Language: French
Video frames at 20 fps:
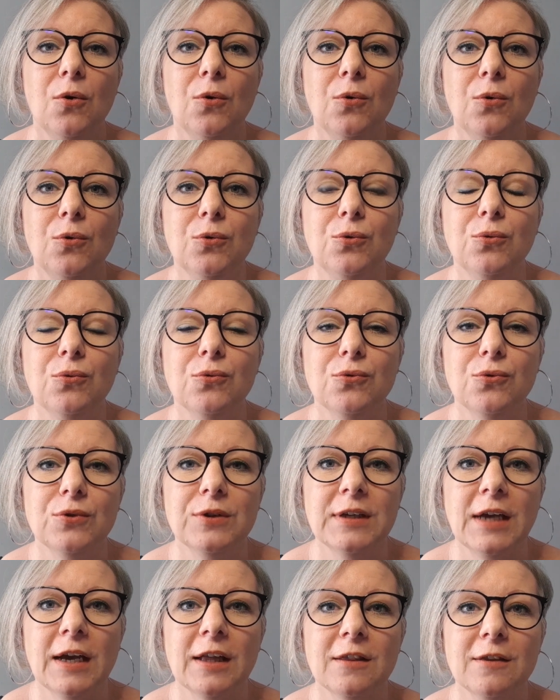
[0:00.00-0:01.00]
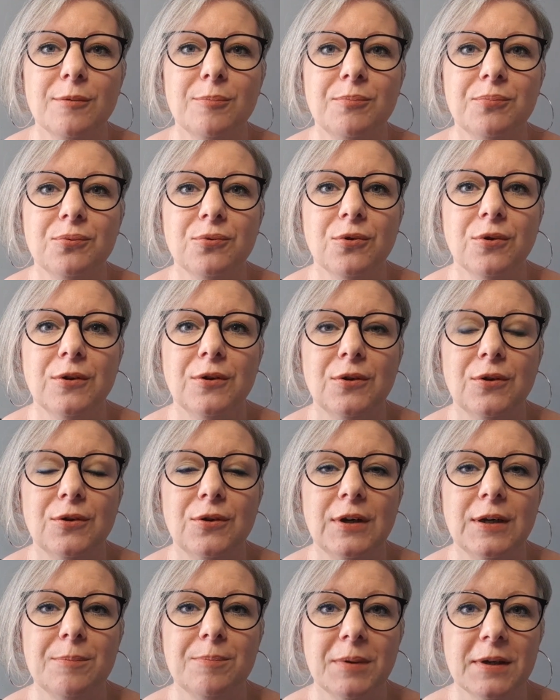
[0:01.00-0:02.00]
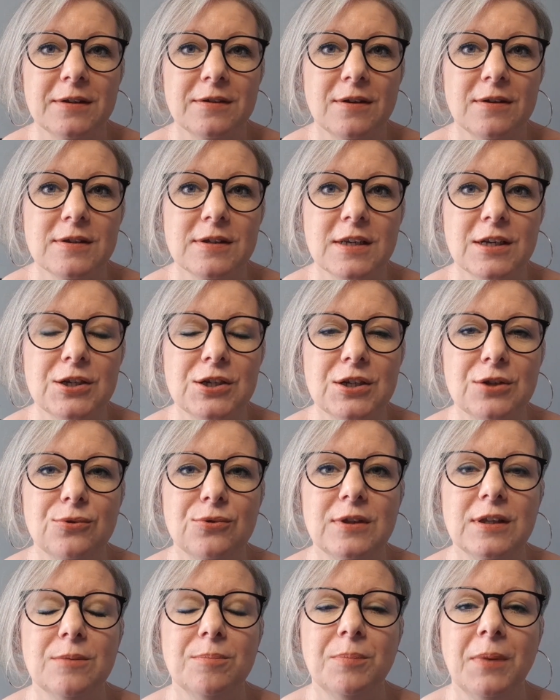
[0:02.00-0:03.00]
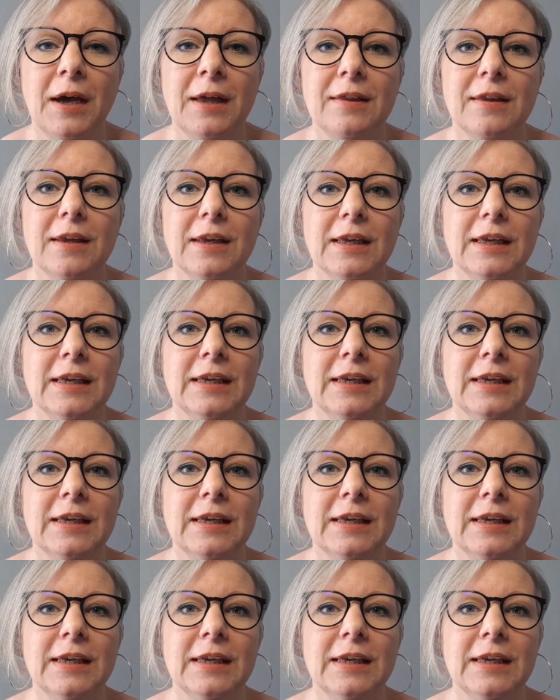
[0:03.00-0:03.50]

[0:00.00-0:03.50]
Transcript: au don de cartes pour euh, les personnes âgées du EHPAD.